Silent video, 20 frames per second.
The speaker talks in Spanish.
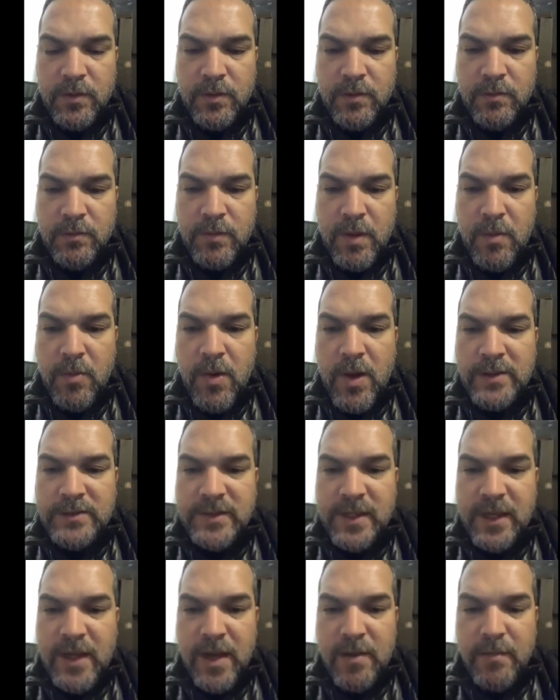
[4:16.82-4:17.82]
Vamos a
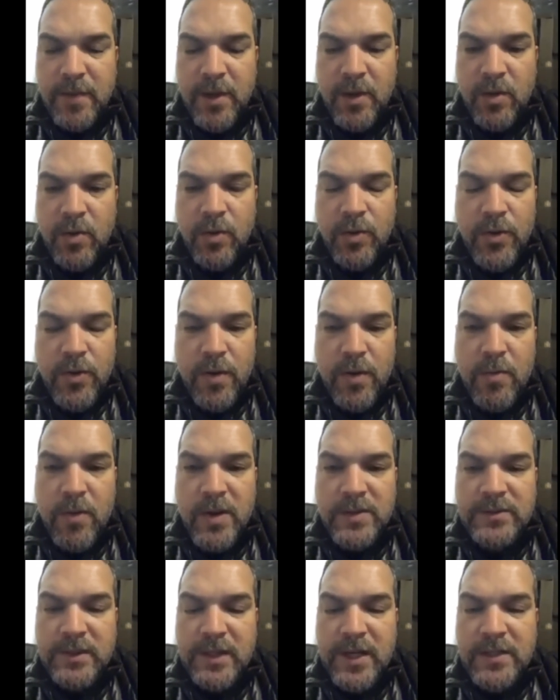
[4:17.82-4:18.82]
sacar, me incluyo, vamos a
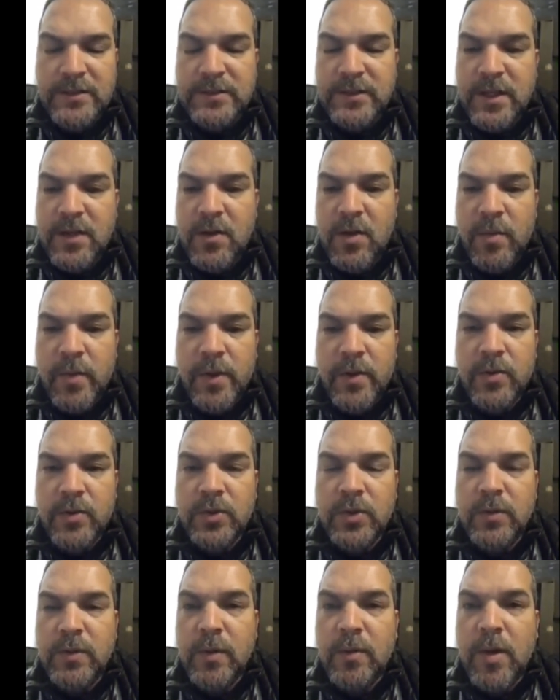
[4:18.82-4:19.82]
sacar cinco minutos
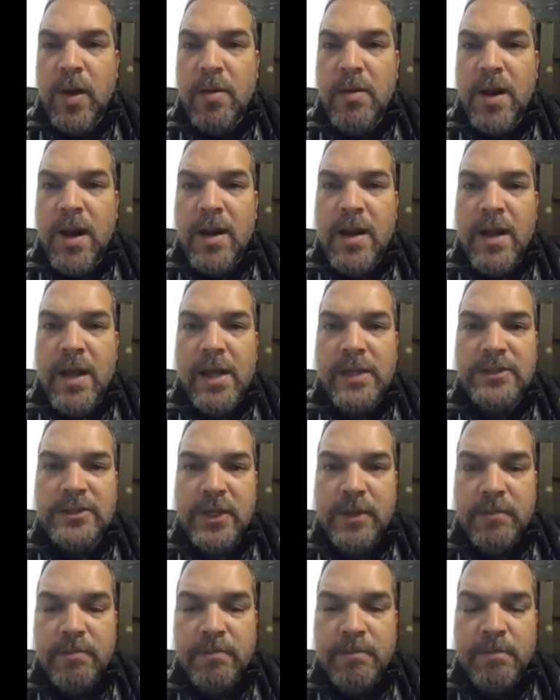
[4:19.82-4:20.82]
y vamos a hablarles a Hashem.